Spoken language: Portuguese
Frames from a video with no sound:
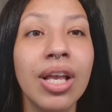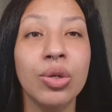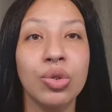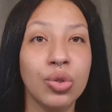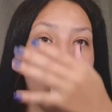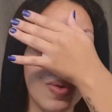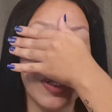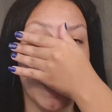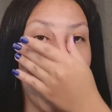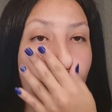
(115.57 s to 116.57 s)
eu sou
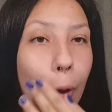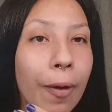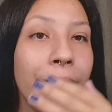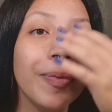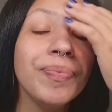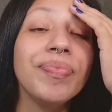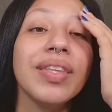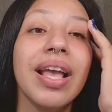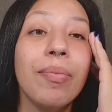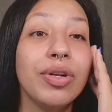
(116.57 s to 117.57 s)
à toa,
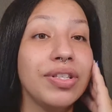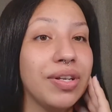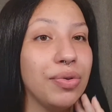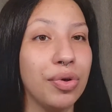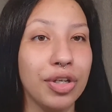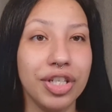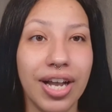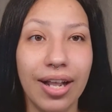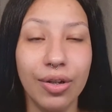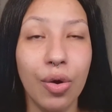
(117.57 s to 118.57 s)
por isso que eu não gosto de
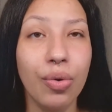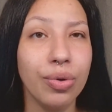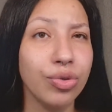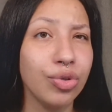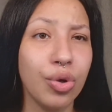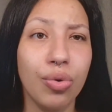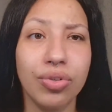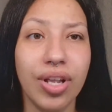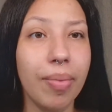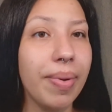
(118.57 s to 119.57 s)
calor, eu sou,
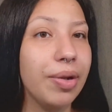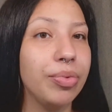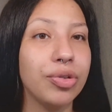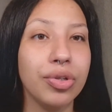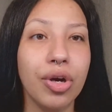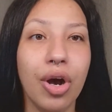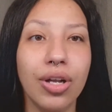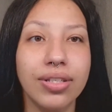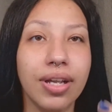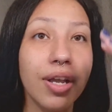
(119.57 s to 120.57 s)
eu tenho a pele muito
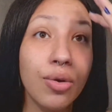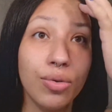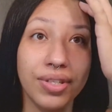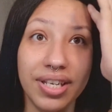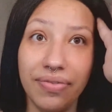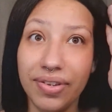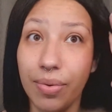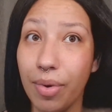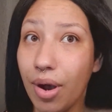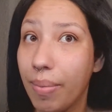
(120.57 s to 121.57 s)
oleosa. Eu consegui fazer
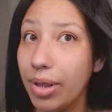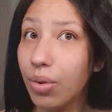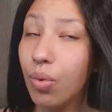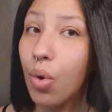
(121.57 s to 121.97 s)
o meu cabelo